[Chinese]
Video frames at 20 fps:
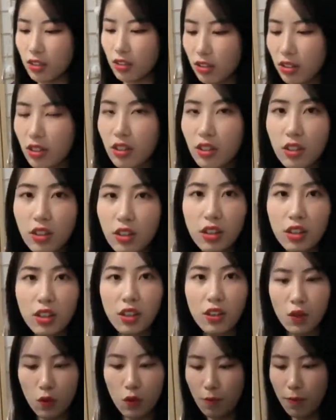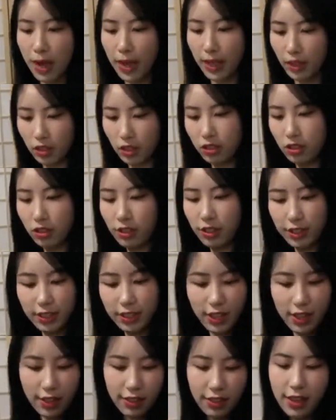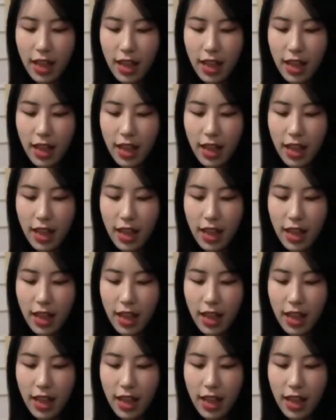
到。我买的是一件